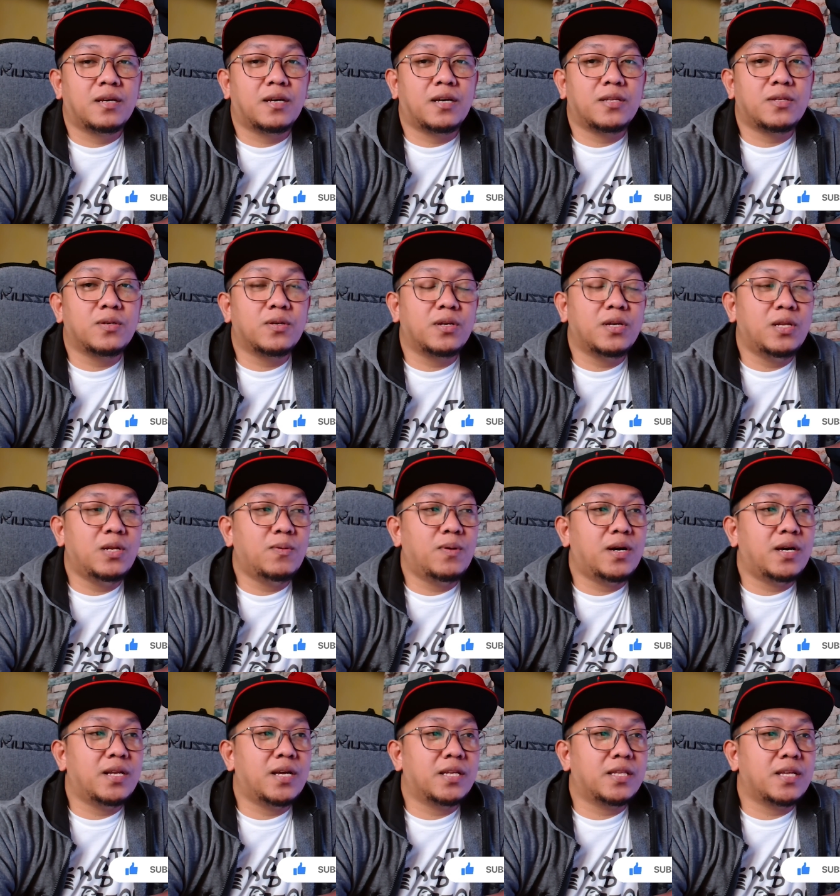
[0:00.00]
At yung
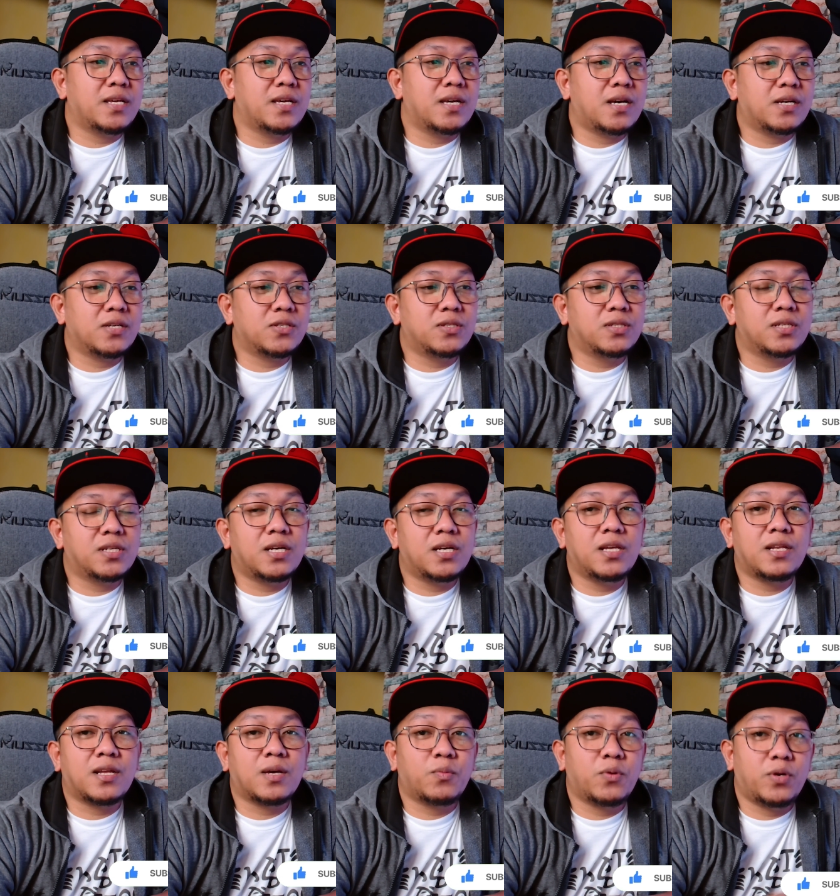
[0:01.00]
ginawa nating action
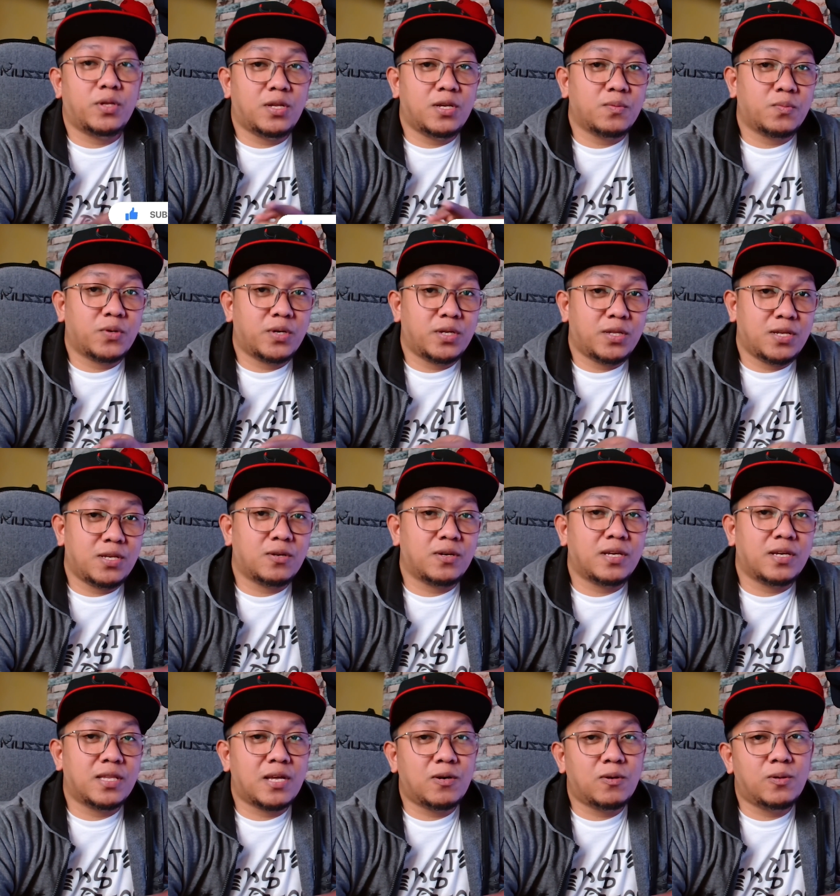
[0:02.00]
kanina, pwede nyo pwede nyo
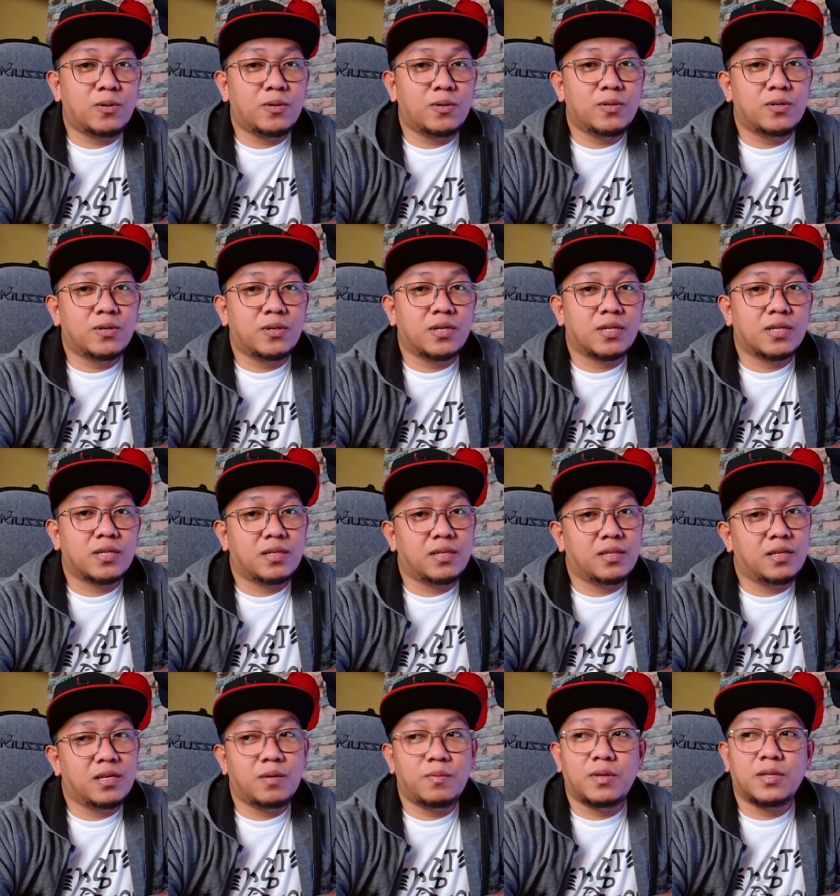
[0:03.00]
i-download yun at
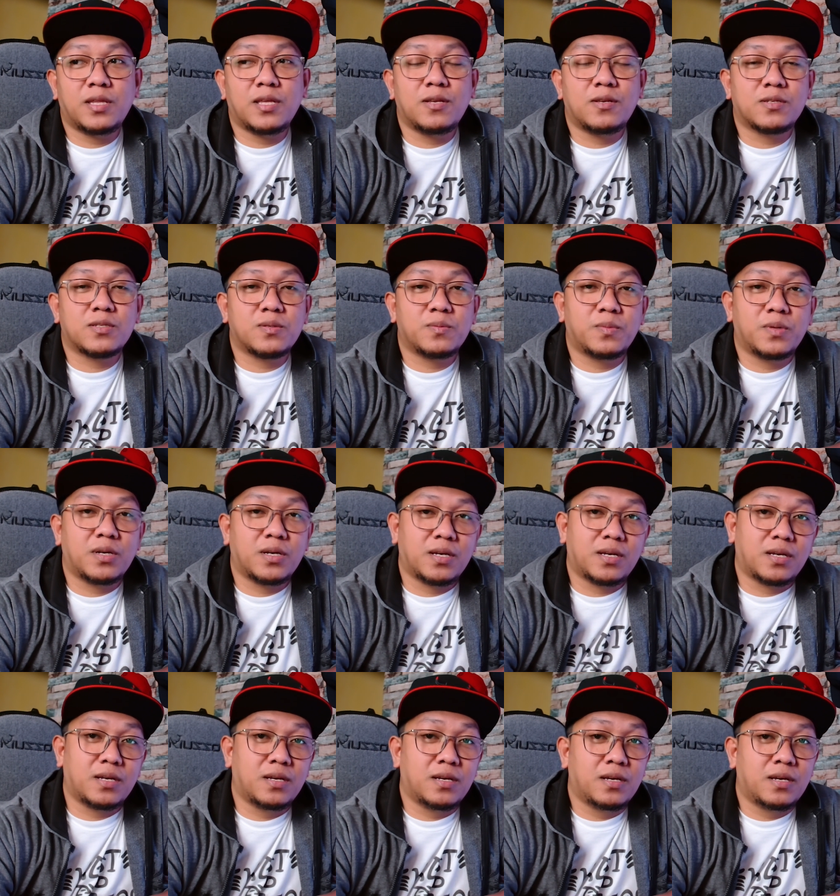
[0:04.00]
gamitin nyo sa mga
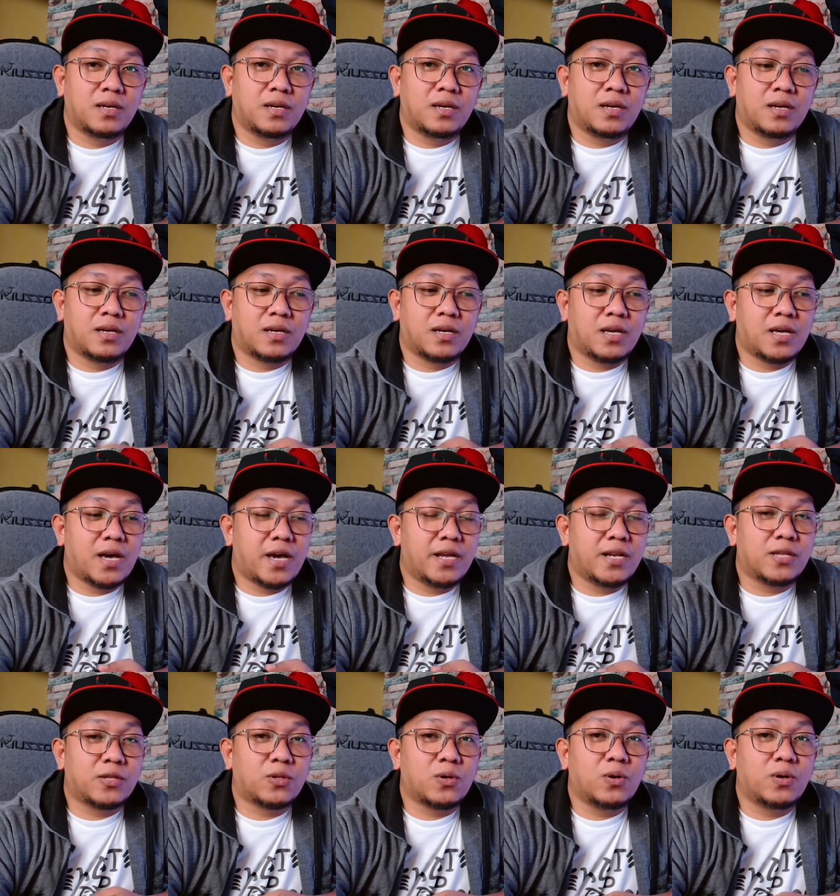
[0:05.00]
gagaya
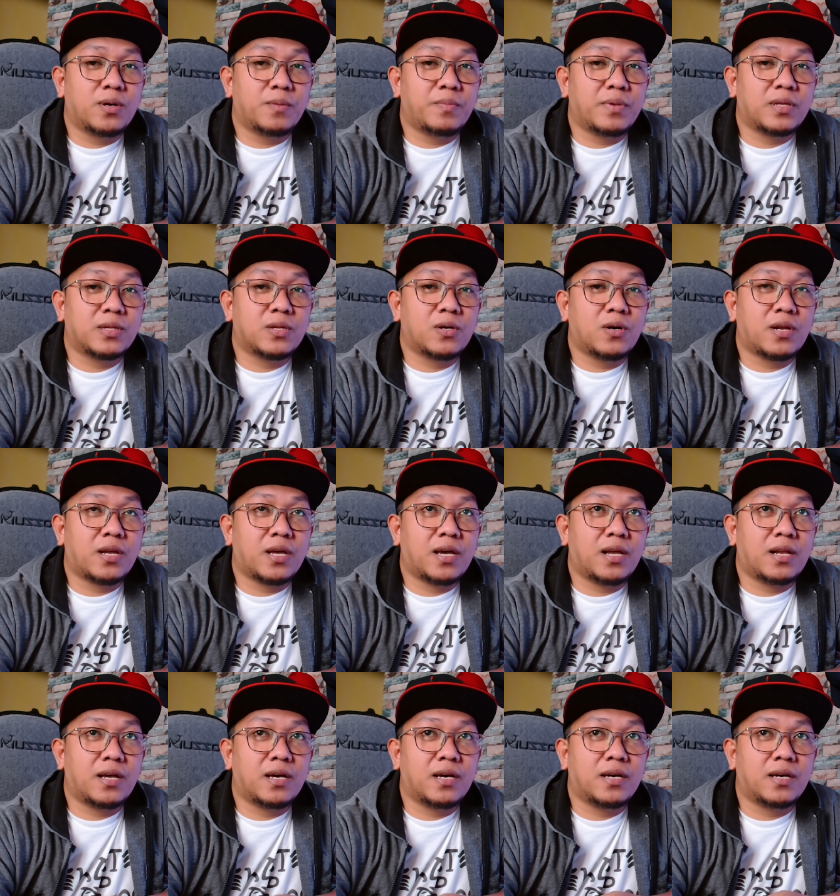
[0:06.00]
ng Togo
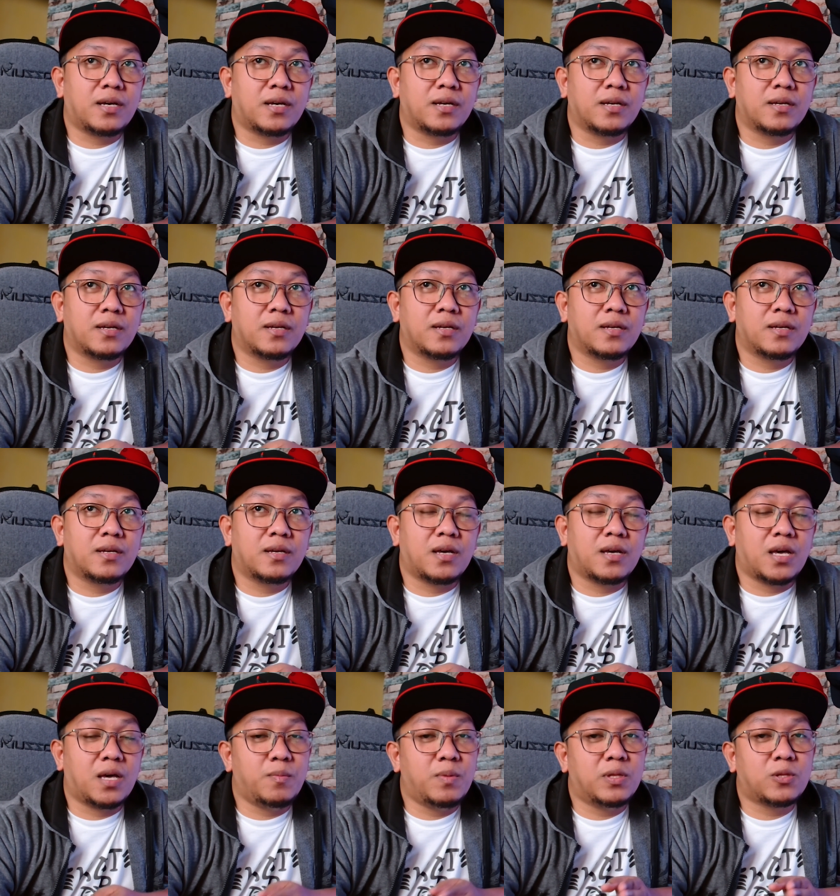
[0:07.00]
Pictorial na
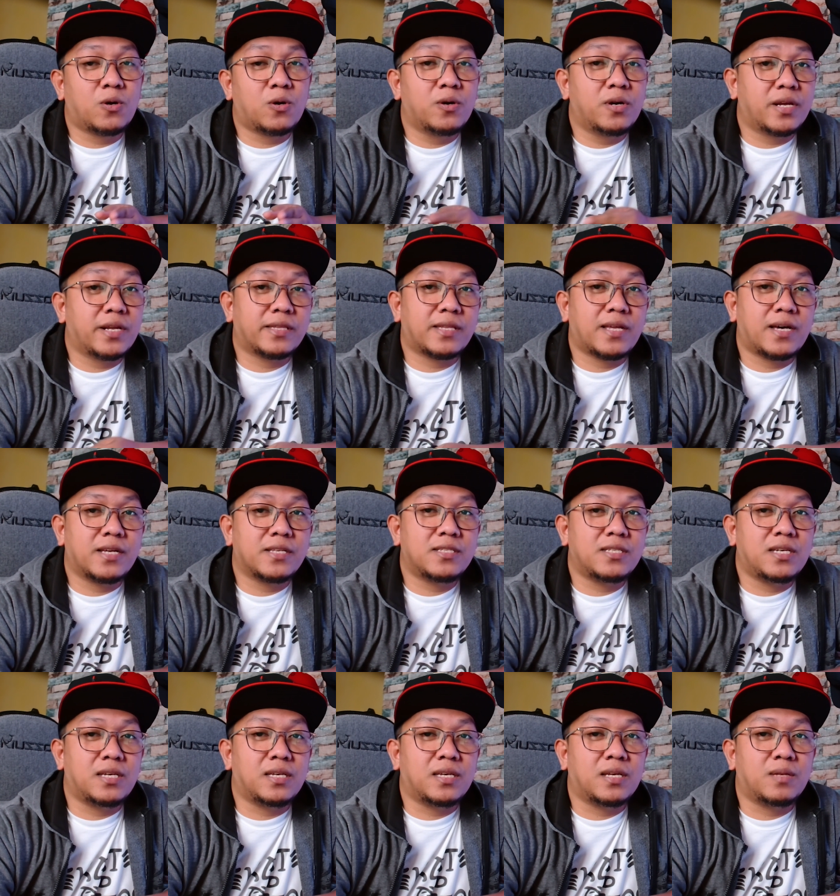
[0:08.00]
I mean toga
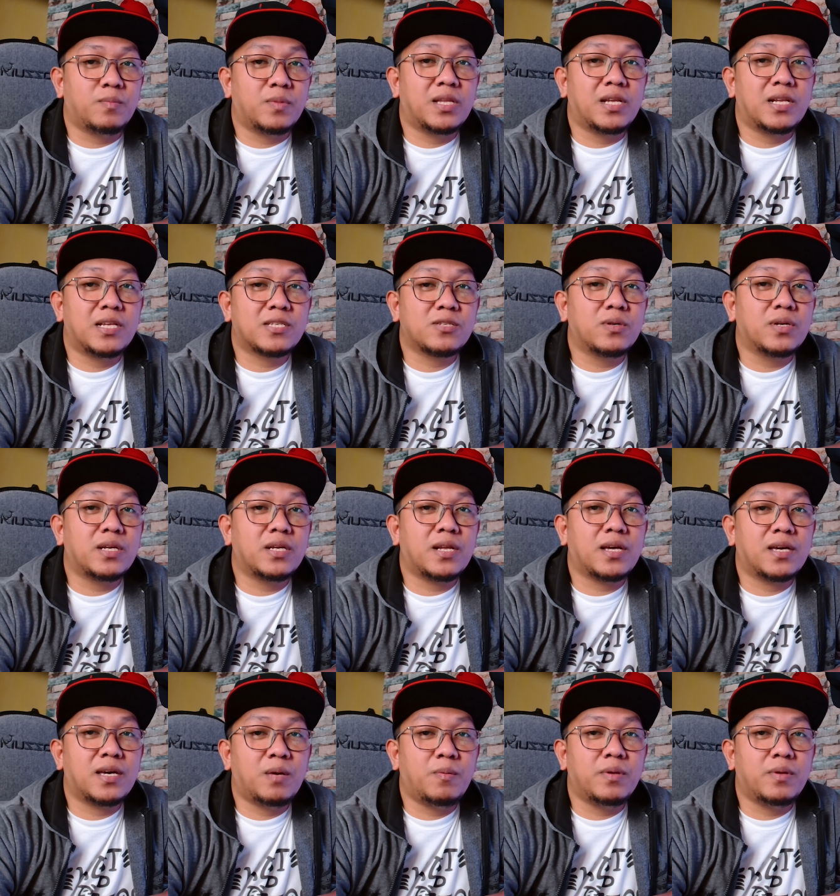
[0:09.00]
retouching madalas kong
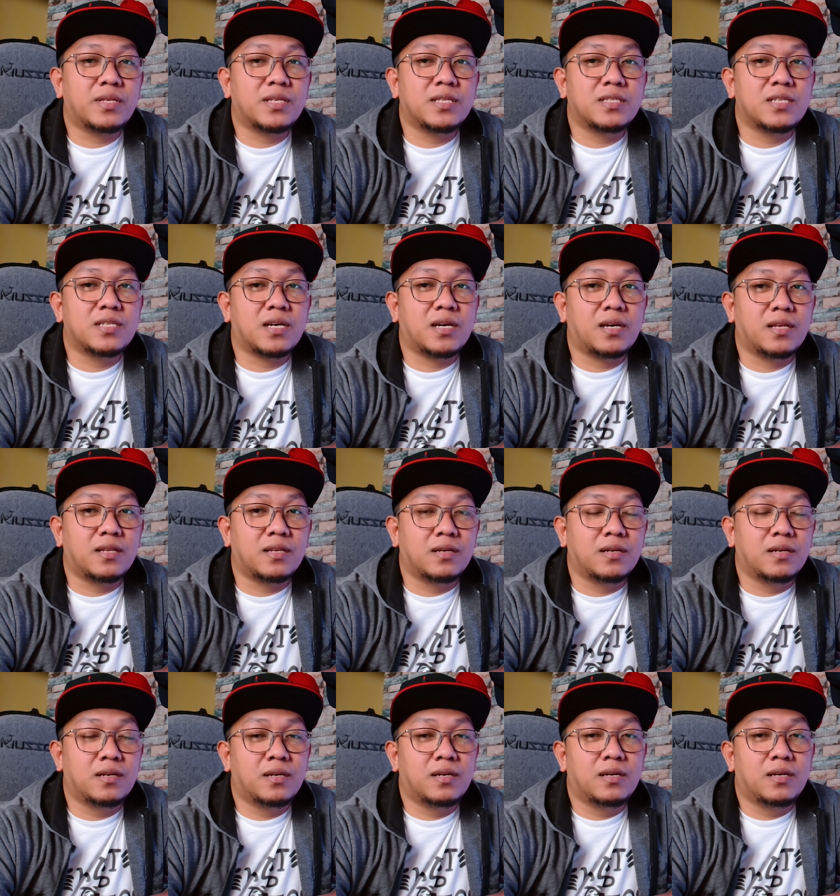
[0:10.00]
ginagamit yan dyan
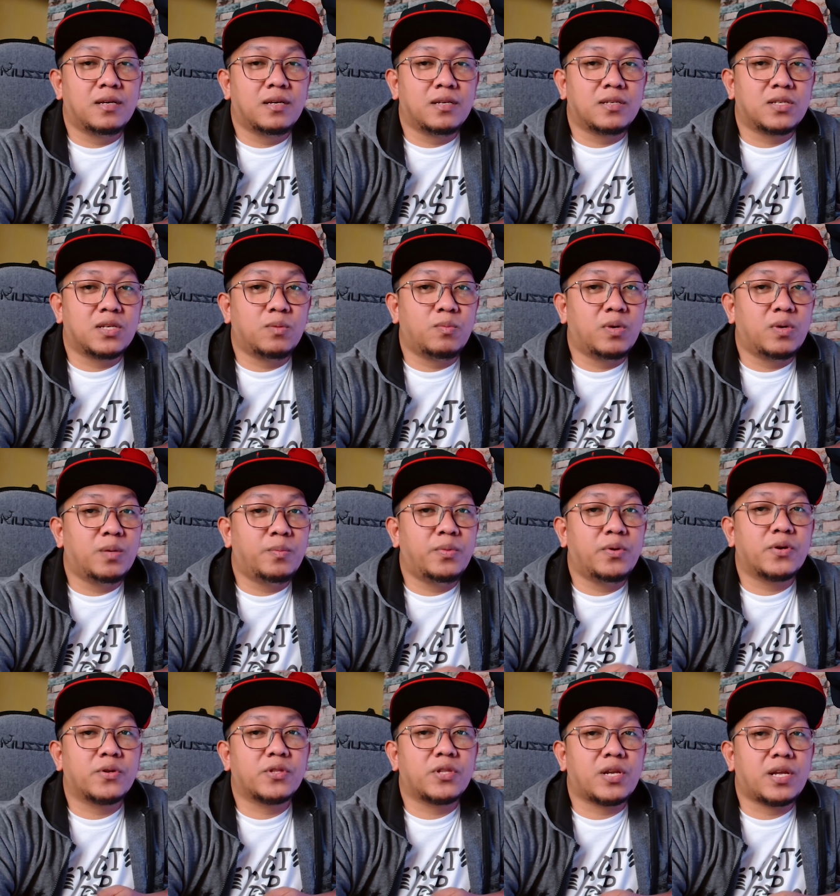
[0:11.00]
sa mga
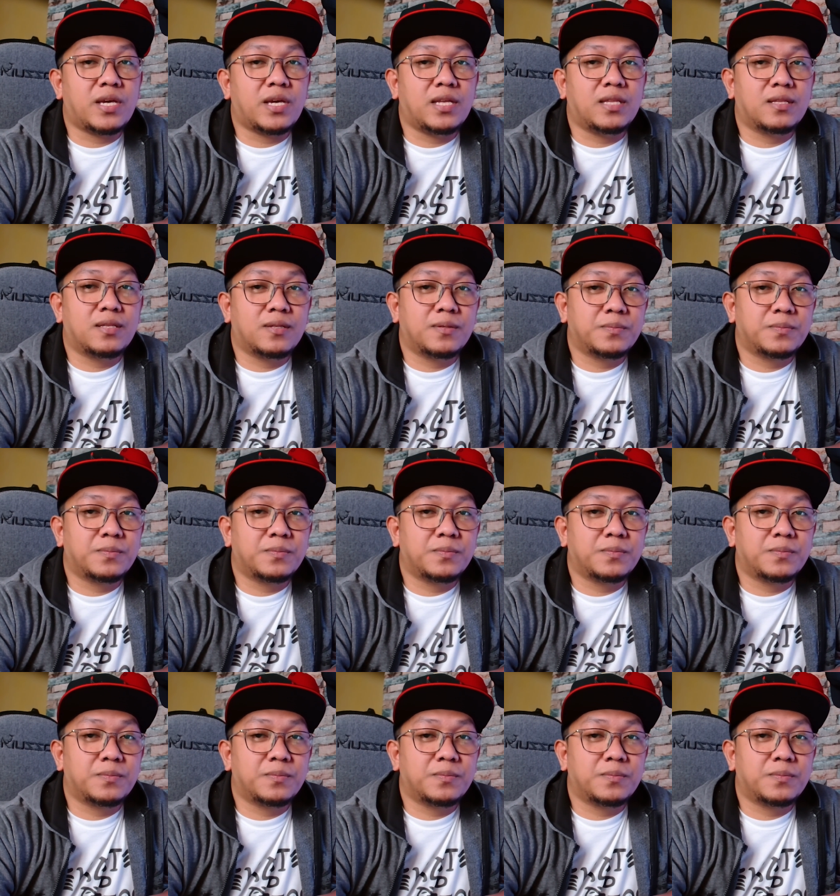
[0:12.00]
portrait